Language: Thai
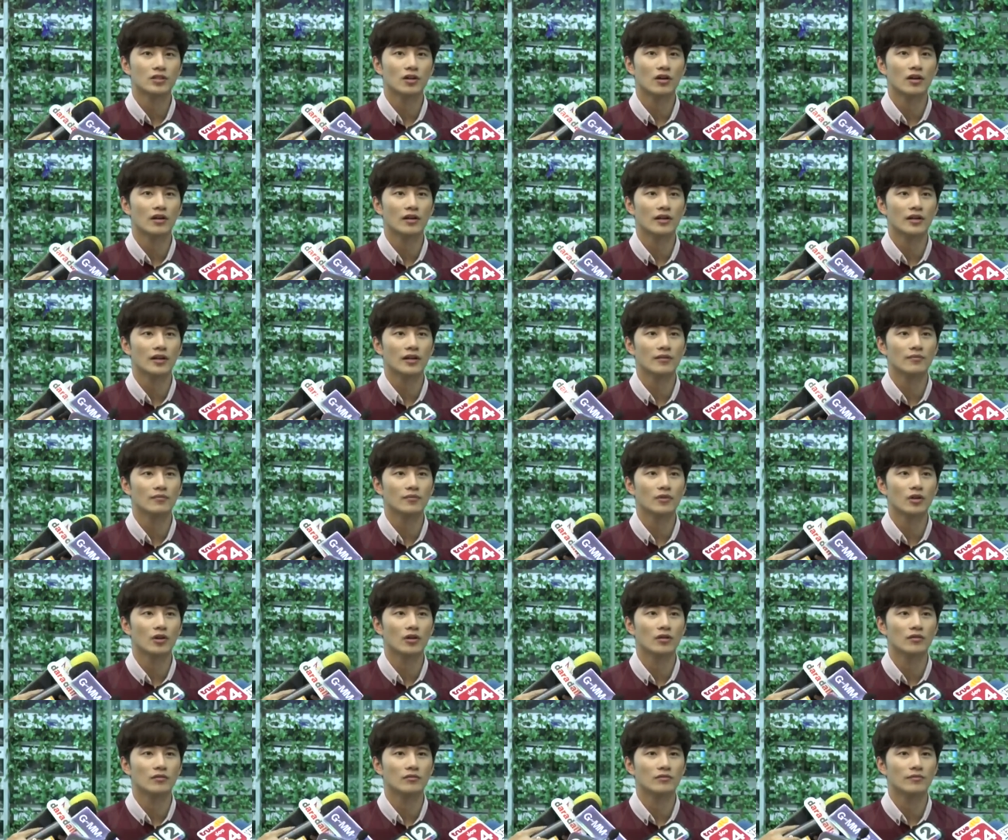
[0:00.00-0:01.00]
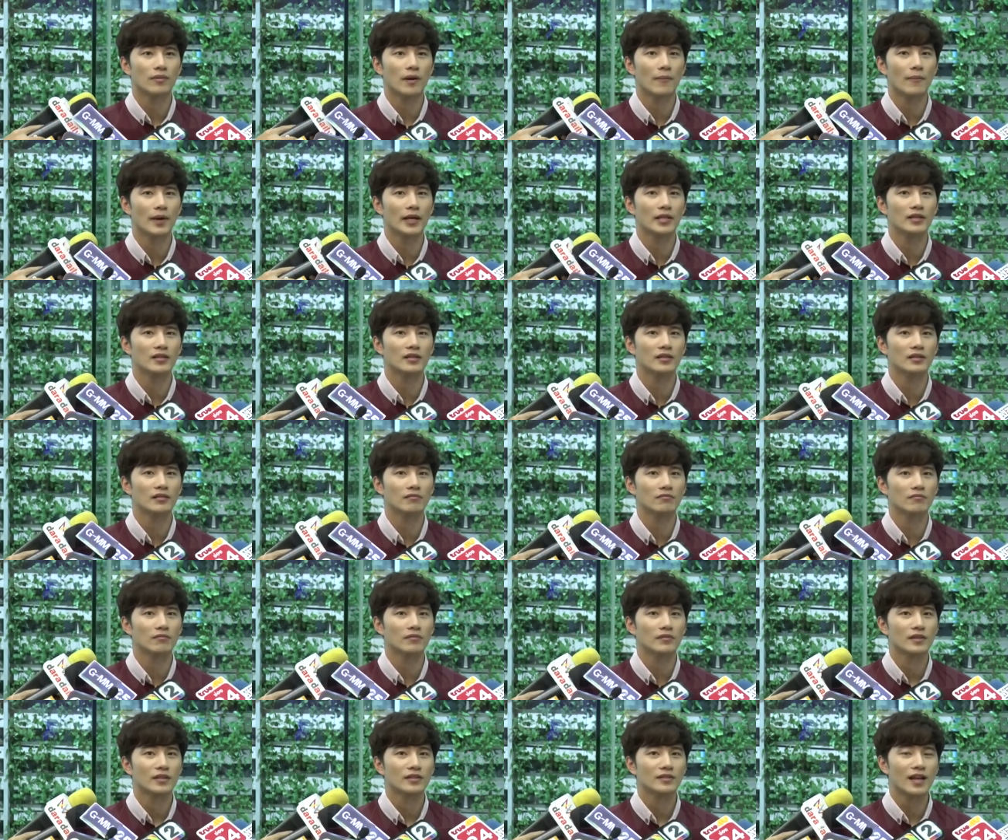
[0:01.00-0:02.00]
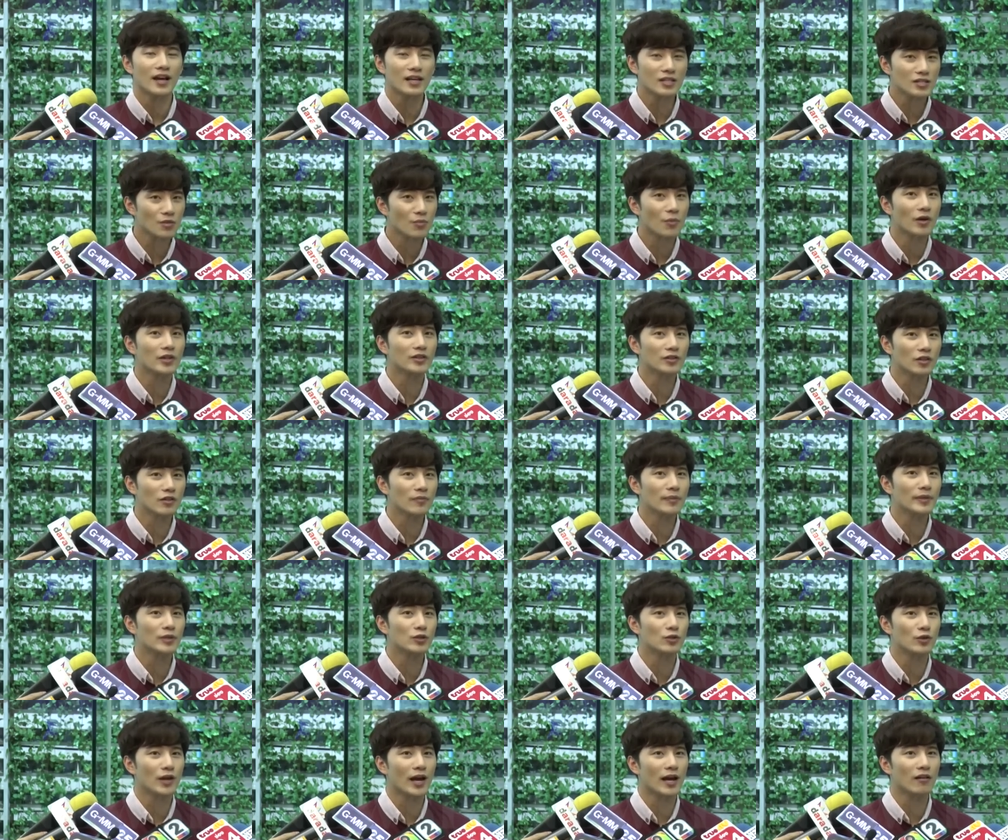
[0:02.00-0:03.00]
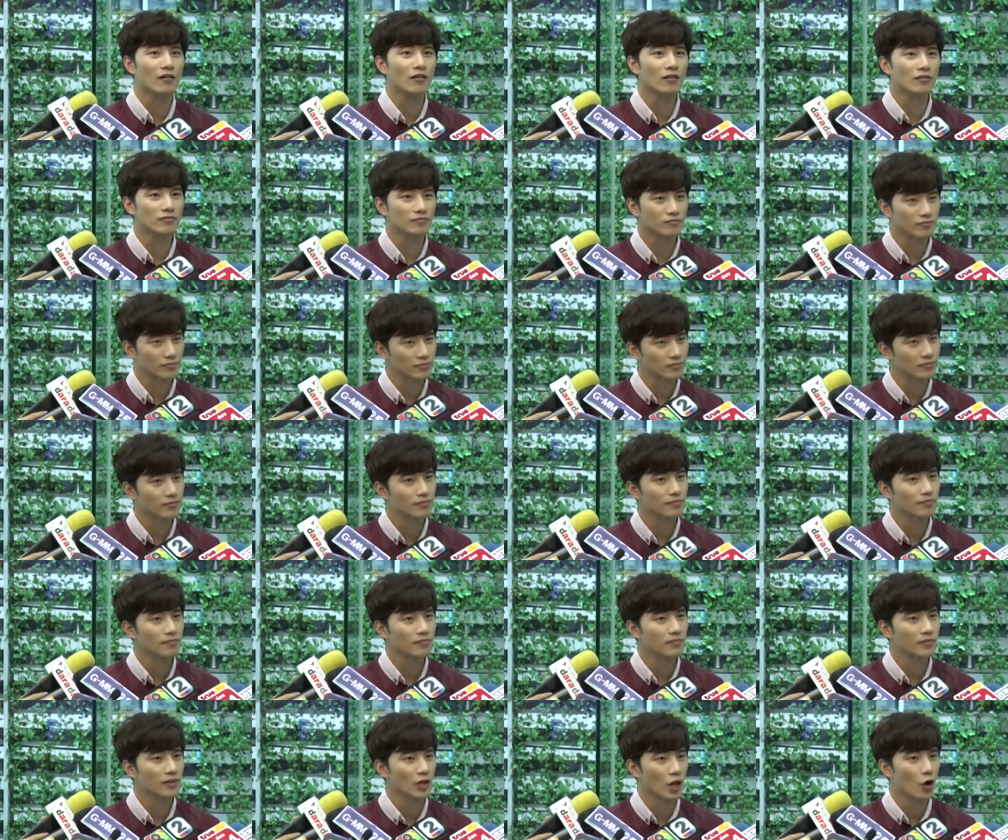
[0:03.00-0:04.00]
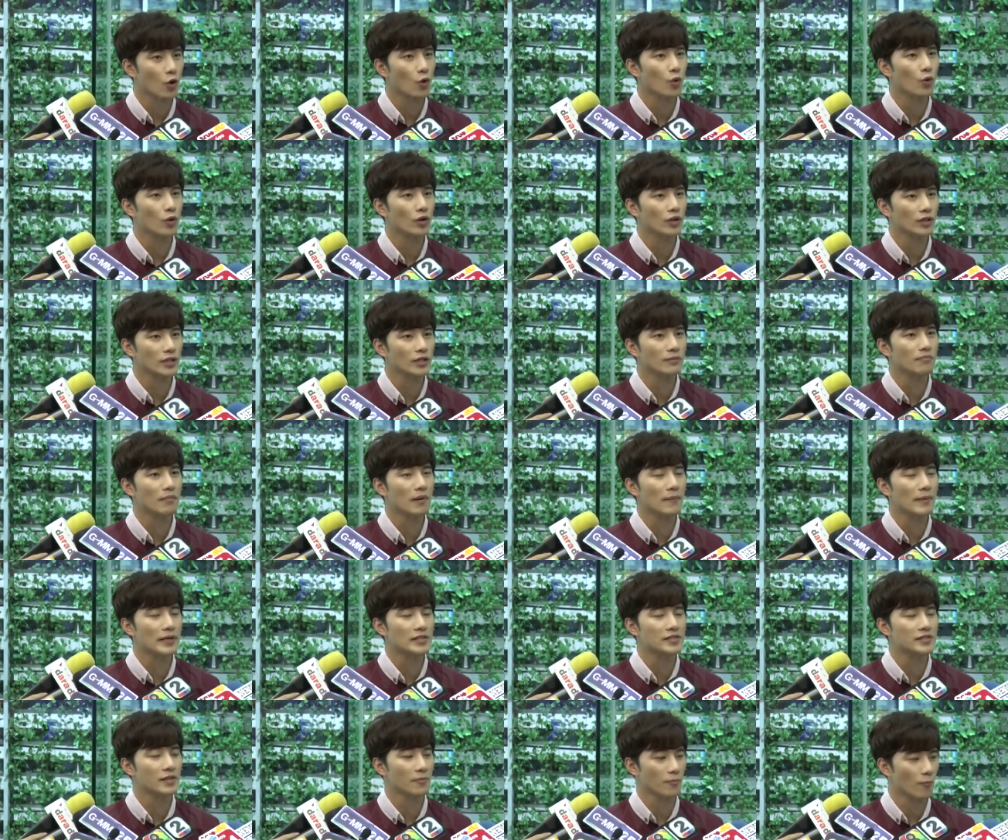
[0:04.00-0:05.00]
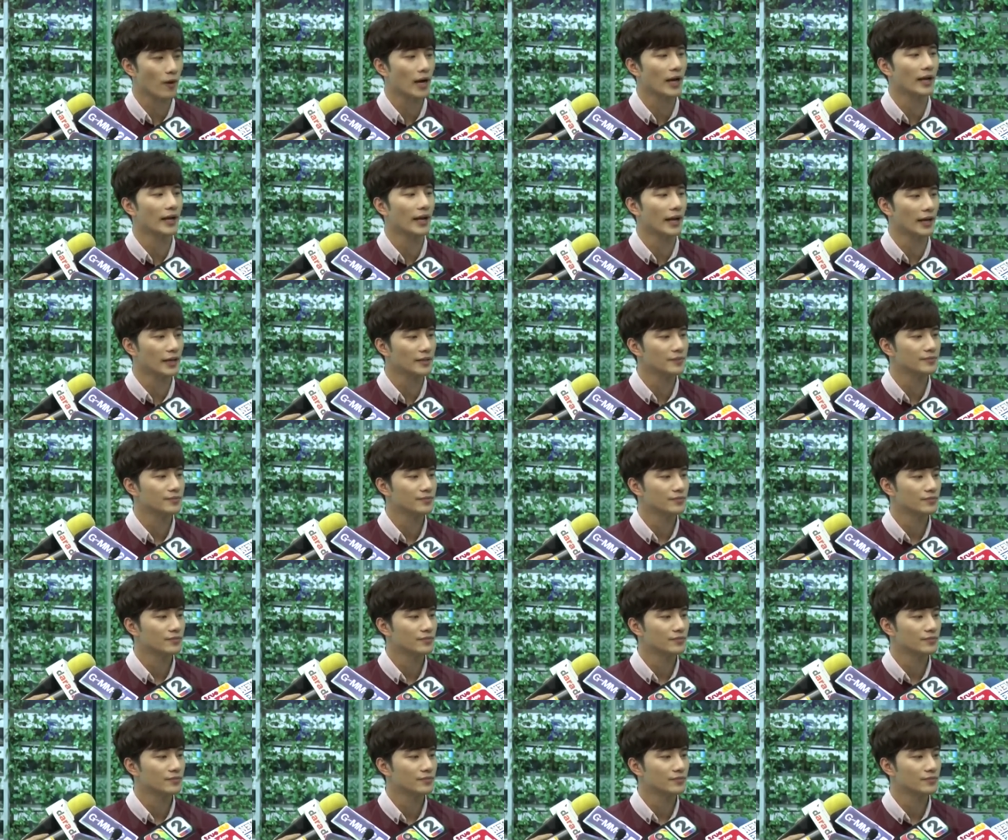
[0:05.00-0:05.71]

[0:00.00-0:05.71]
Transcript: ก่อนกำหนดประมาณถ้าสมมติว่าต้นมิถุนาก็เร็วขึ้นประมาณ 10 วันนะ